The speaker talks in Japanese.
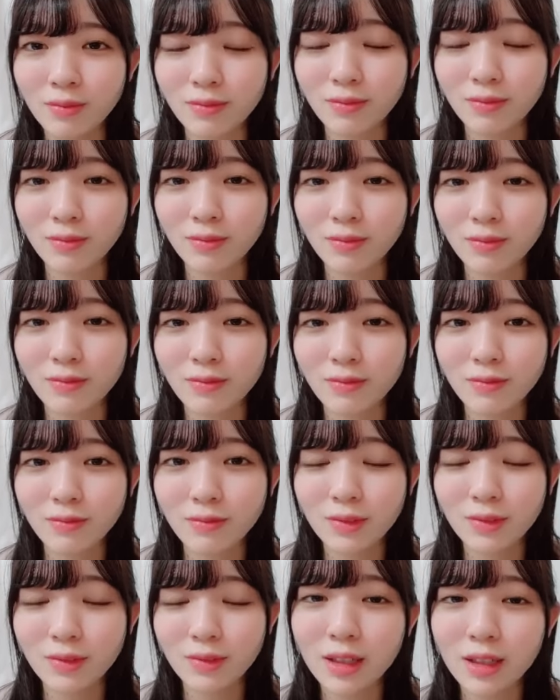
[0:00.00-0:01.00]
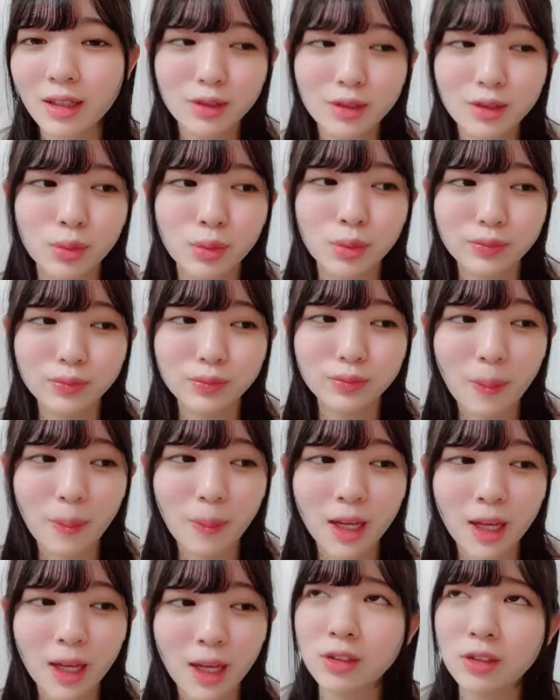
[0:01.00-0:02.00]
かなって思いながらも
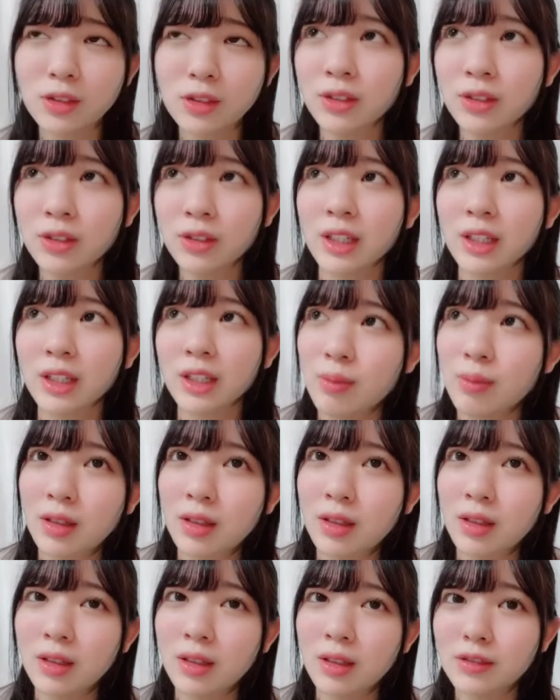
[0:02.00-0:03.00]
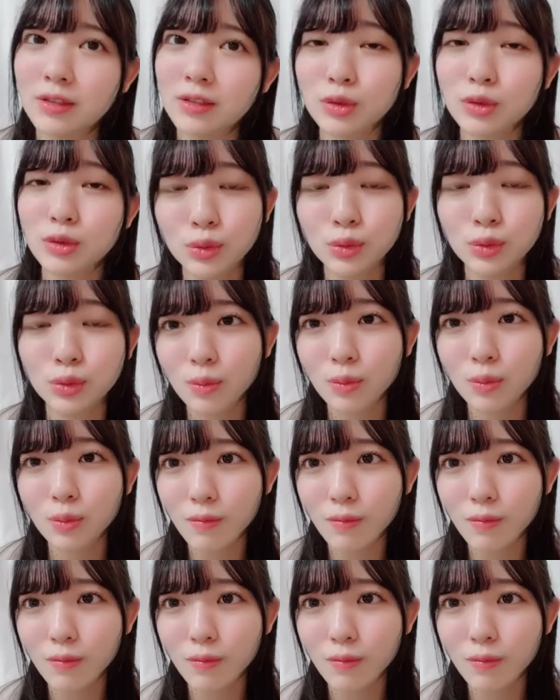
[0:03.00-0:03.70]
年下の子たちに